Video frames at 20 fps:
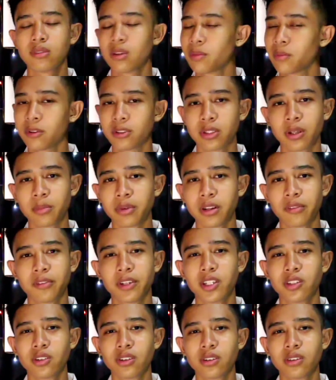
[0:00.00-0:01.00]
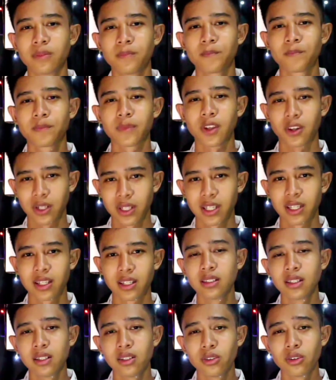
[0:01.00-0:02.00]
gue berusaha bikin video oke okay?
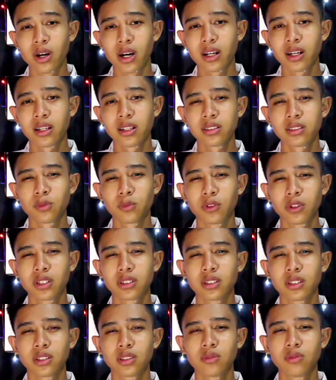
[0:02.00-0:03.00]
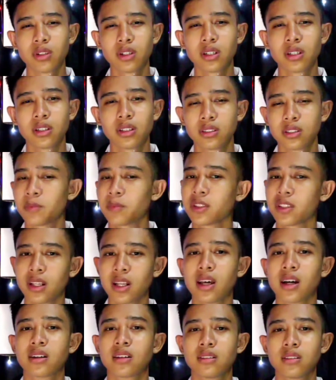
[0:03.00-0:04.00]
dan doakan semoga sakit gue cepat
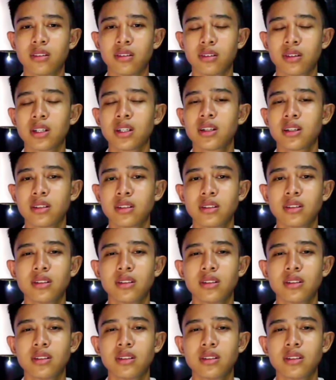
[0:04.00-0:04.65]
hilang oke okay?